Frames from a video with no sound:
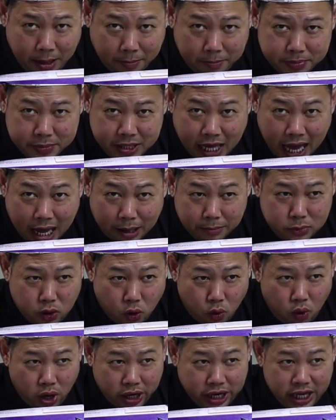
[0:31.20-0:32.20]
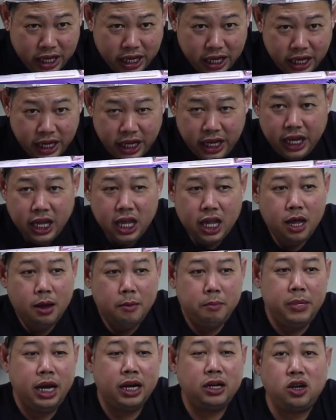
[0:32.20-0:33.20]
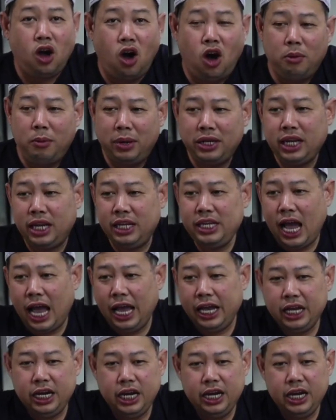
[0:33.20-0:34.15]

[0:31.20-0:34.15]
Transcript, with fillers: บสามตัวนี้เหมือนกล่องมันจะใหญ่